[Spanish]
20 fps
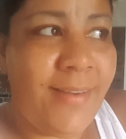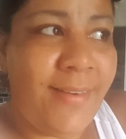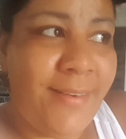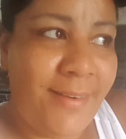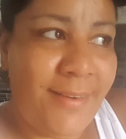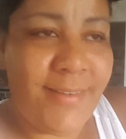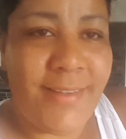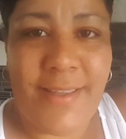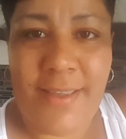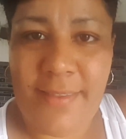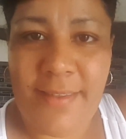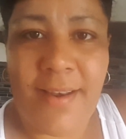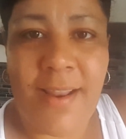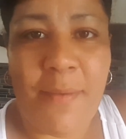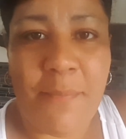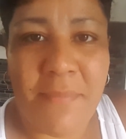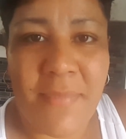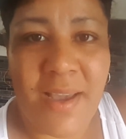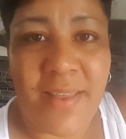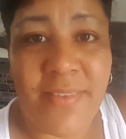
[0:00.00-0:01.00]
el Día de
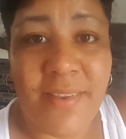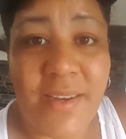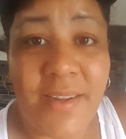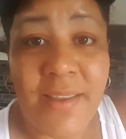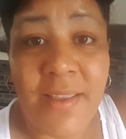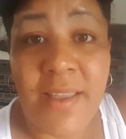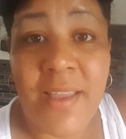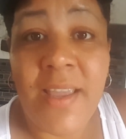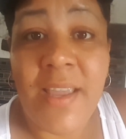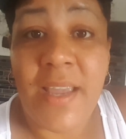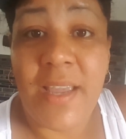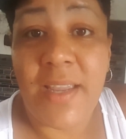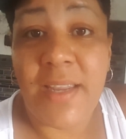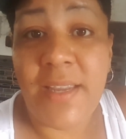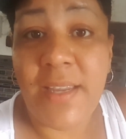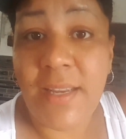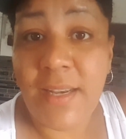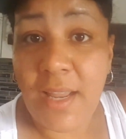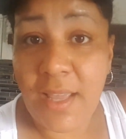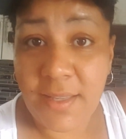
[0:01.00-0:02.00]
las Madres
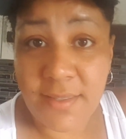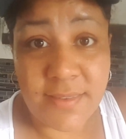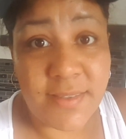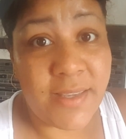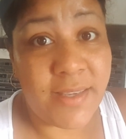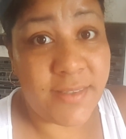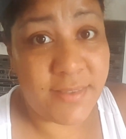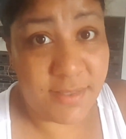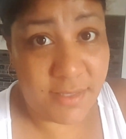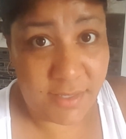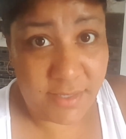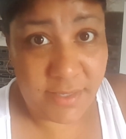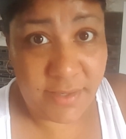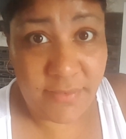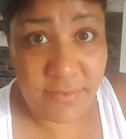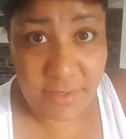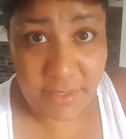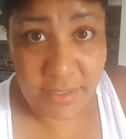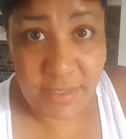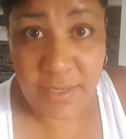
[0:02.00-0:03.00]
y las que
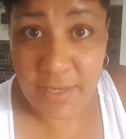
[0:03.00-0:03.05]
celebren